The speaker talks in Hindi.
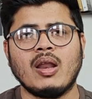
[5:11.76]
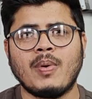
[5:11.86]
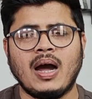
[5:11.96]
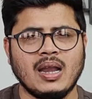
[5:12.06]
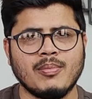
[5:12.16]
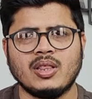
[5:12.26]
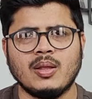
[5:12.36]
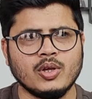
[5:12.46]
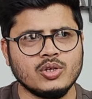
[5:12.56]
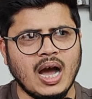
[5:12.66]
वाला पार्ट है
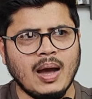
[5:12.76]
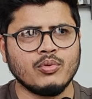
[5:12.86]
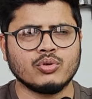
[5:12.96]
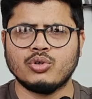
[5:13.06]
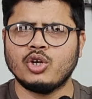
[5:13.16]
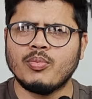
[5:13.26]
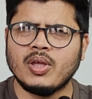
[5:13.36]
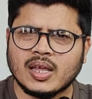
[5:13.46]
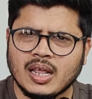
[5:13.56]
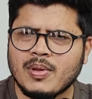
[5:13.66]
मतलब कि जो आप दोस्तों
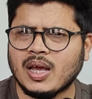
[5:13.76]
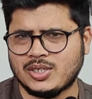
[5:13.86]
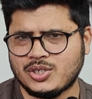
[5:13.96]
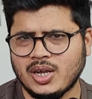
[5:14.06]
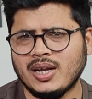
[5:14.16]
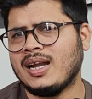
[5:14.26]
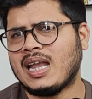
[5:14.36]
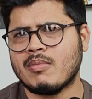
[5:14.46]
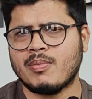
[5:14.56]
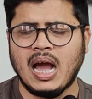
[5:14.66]
न्यूमेरिकल भी अच्छे हैं
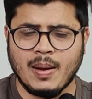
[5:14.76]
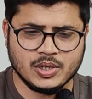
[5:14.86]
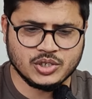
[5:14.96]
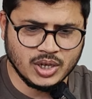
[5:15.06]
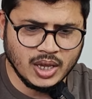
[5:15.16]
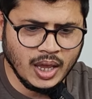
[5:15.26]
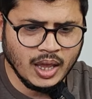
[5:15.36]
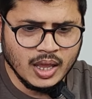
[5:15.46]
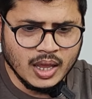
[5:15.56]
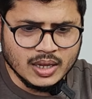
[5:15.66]
डेटा में भी आप अच्छे
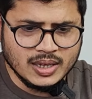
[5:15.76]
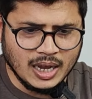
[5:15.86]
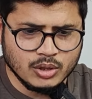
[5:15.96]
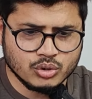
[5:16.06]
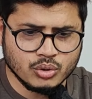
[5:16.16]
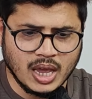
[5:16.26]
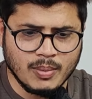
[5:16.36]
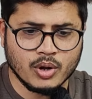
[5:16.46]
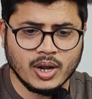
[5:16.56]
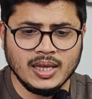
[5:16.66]
हैं यहाँ दोस्तों
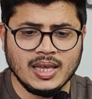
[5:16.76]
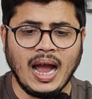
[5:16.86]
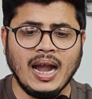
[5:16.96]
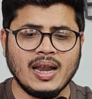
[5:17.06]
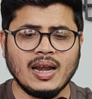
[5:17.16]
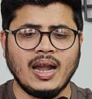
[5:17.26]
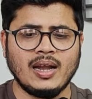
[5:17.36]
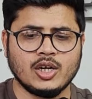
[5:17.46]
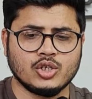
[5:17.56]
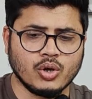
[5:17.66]
क्या बोल रहे हैं कि आइडल
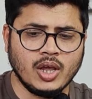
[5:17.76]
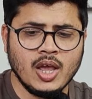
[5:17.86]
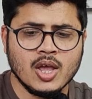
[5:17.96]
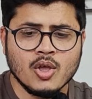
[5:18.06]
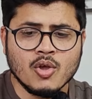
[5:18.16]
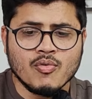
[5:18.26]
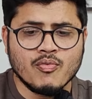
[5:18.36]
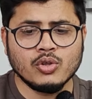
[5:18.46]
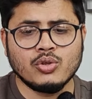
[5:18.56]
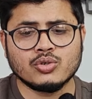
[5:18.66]
कैंडिडेट जो है
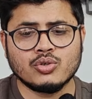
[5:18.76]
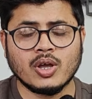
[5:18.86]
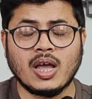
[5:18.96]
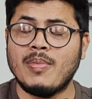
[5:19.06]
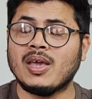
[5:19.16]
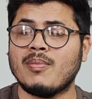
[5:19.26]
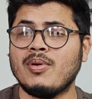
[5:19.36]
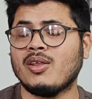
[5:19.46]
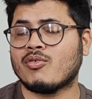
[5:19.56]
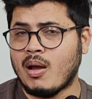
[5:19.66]
वो दोस्तों कभी
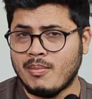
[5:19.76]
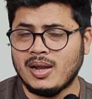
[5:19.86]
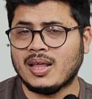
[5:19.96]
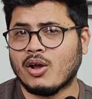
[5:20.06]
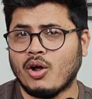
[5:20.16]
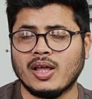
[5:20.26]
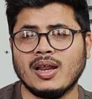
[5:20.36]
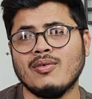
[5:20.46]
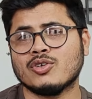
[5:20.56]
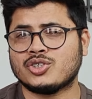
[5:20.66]
कभी रिक्वायरमेंट के
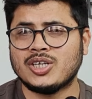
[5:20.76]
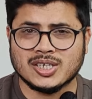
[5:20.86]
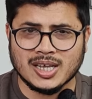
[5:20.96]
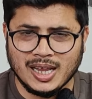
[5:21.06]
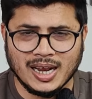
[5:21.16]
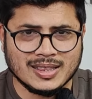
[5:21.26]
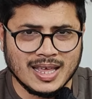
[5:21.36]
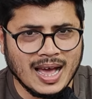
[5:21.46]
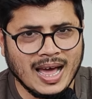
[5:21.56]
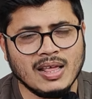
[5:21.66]
अकॉर्डिंगली वो स्ट्रेच करने के लिए
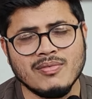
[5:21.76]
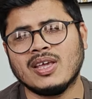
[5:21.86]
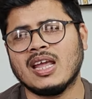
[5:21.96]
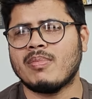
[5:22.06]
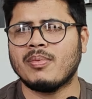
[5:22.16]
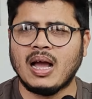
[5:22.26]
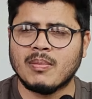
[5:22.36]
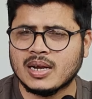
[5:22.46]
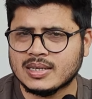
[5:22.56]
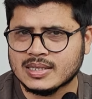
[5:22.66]
तैयार है वीकेंड पे भी
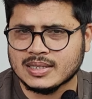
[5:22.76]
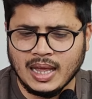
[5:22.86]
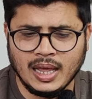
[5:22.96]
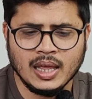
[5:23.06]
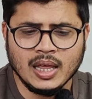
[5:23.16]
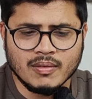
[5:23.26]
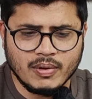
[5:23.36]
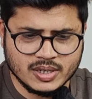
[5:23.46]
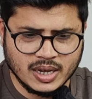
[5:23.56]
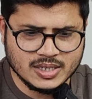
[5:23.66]
काम कर सकता है
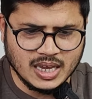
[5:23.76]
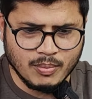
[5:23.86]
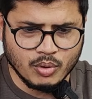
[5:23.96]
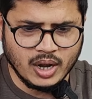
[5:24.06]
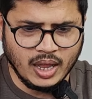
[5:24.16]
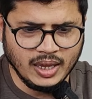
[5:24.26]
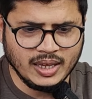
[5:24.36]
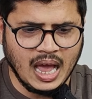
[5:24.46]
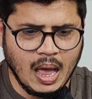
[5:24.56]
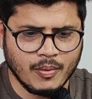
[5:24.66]
वैसा अगर क्या बोलना है
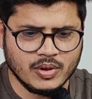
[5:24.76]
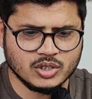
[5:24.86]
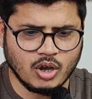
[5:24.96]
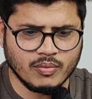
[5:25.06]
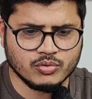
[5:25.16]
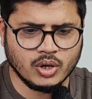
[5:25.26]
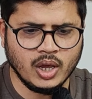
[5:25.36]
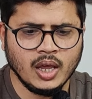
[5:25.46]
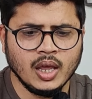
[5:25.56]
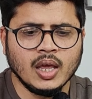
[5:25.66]
कि यहाँ पे वैसे ऑफ जो
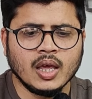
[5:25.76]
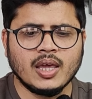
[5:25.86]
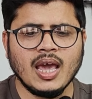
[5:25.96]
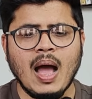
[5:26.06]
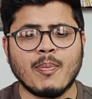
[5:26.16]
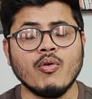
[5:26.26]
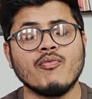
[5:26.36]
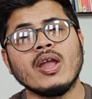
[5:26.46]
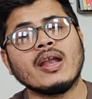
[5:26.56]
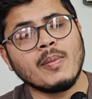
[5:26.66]
है ये आपको
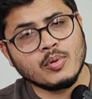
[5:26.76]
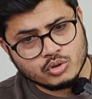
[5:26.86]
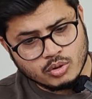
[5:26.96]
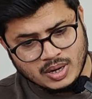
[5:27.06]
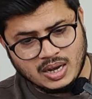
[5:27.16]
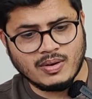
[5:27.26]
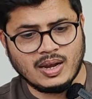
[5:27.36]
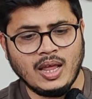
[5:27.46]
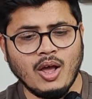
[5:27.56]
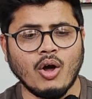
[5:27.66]
वीकडे पे दोस्तों मिलने
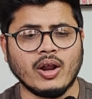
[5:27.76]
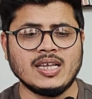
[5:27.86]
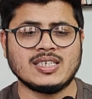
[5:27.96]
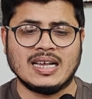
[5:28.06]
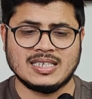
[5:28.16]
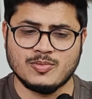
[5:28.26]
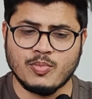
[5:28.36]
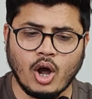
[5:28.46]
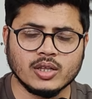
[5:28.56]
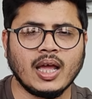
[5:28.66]
वाला है और कई चांसेस
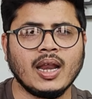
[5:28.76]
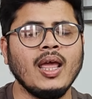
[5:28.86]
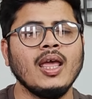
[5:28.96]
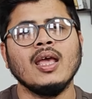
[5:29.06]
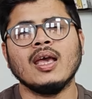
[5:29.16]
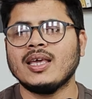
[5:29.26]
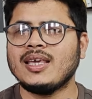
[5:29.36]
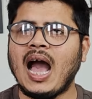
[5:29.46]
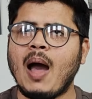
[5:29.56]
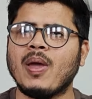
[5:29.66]
बहुत आ रहे हैं कि
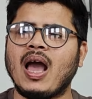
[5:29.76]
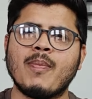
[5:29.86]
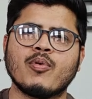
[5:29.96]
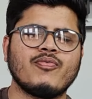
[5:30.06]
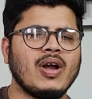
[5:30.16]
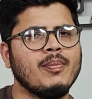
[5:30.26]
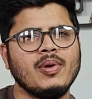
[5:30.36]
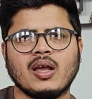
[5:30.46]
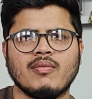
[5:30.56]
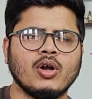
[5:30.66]
यहाँ पे आपको फाइव
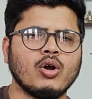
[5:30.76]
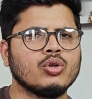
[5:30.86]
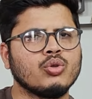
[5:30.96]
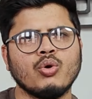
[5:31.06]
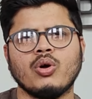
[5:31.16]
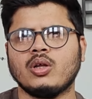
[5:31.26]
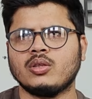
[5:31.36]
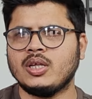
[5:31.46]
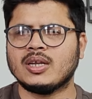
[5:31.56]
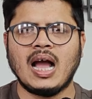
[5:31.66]
डे का वर्क और दो
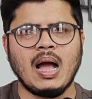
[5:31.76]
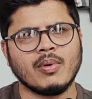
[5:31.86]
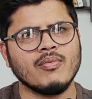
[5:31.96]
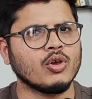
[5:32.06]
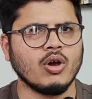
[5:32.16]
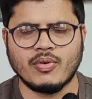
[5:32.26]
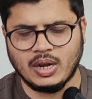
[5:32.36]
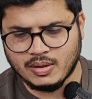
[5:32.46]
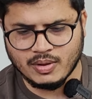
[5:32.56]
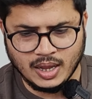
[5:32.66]
दिन का आपका वीक ऑफ
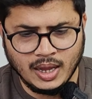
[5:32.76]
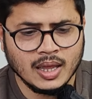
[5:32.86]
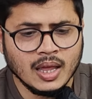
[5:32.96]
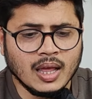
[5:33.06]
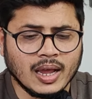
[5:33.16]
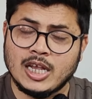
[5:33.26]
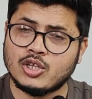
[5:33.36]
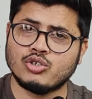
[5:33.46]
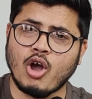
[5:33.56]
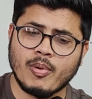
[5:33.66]
रहने वाला है कई
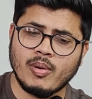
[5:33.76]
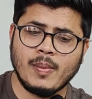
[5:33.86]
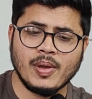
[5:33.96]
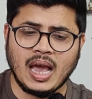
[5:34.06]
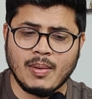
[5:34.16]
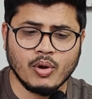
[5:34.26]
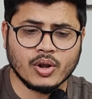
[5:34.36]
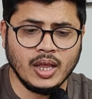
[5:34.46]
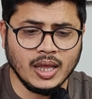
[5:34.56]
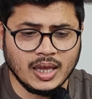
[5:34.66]
तो जॉब यहां यहाँ पे क्या
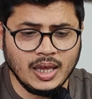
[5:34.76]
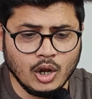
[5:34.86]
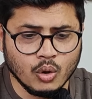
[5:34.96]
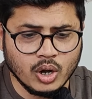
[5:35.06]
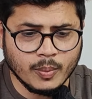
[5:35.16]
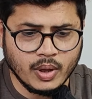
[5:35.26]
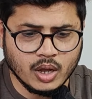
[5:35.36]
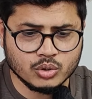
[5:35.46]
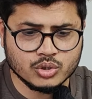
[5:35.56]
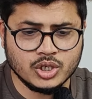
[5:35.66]
बोल रहे हैं कि लोन
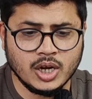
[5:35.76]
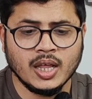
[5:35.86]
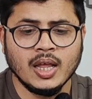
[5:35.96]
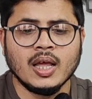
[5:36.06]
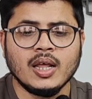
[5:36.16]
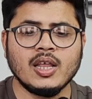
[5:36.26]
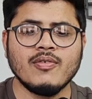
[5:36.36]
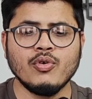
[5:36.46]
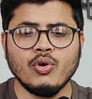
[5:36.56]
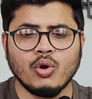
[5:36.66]
एसोसिएट
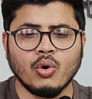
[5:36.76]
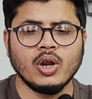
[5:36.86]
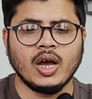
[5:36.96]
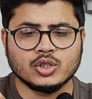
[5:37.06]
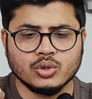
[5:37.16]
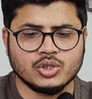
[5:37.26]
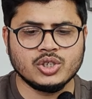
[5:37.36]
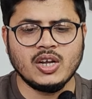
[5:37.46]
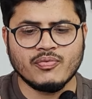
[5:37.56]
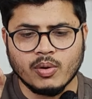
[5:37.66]
रिव्यू लोन
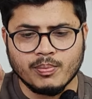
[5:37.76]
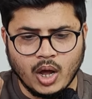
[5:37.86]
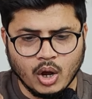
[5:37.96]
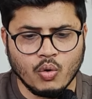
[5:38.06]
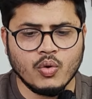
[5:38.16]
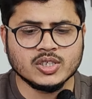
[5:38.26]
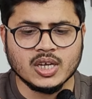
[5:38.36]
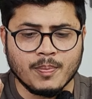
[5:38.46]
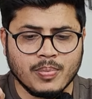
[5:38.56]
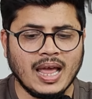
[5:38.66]
एसोसिएट फॉर बारोवर्स
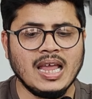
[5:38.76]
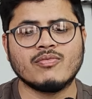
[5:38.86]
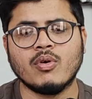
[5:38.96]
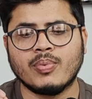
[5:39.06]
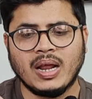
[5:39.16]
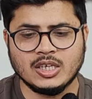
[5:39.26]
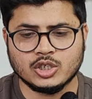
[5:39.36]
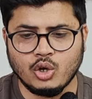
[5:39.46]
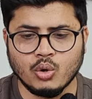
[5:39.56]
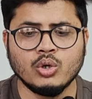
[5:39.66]
अप्लाइंग फॉर
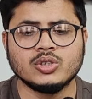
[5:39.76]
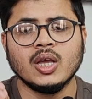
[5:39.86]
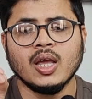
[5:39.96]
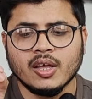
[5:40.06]
ब्रांच लोन